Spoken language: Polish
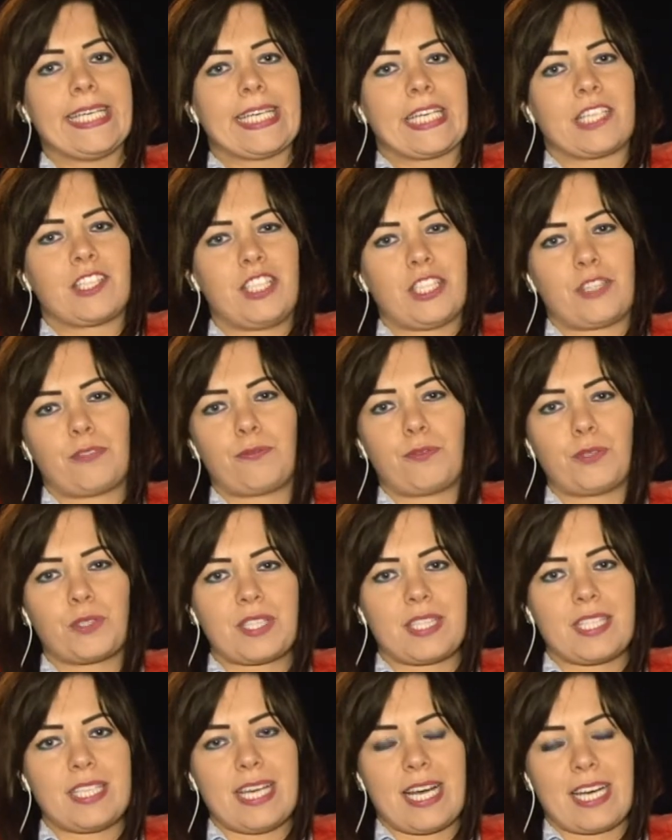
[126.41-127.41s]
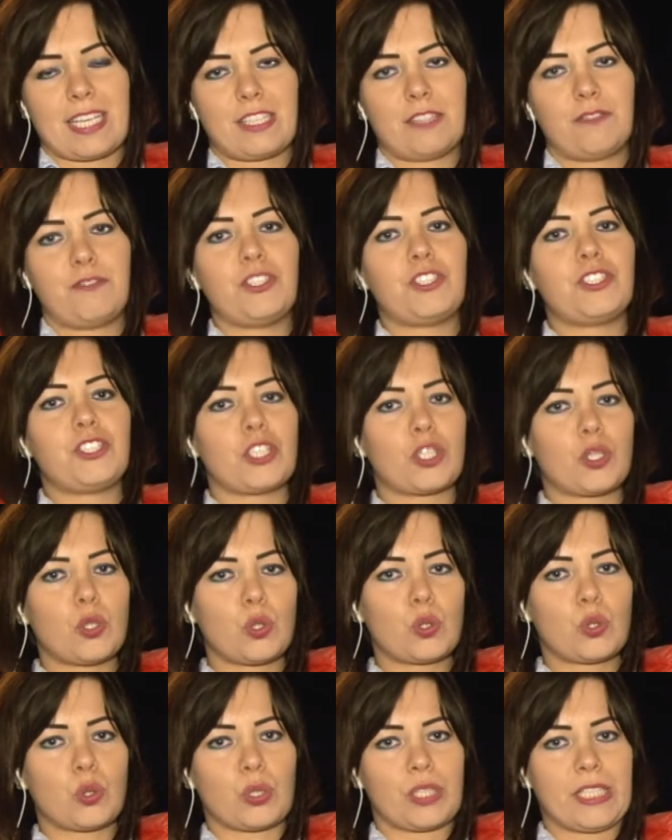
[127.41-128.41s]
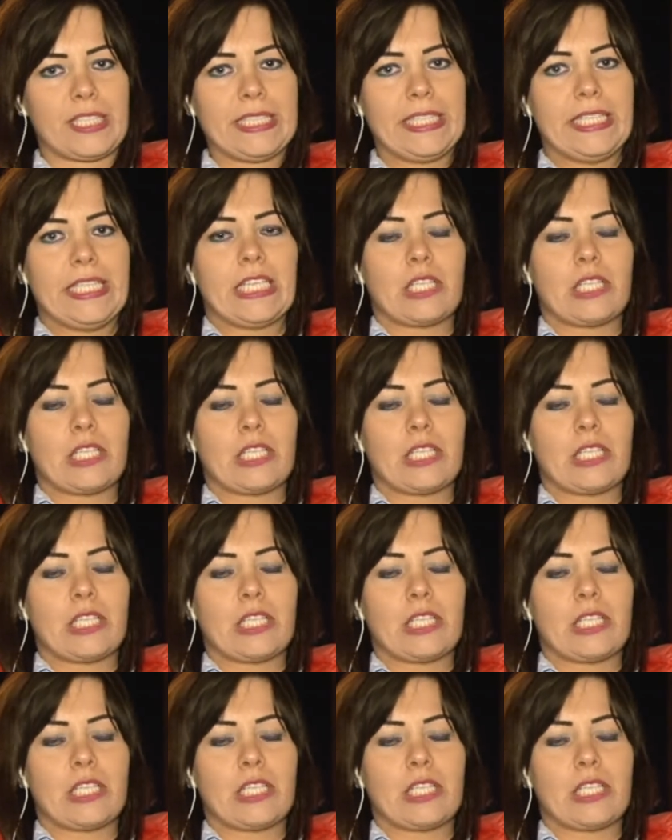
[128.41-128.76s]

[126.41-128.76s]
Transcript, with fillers: gdzie twórcy i aktywiści kultury,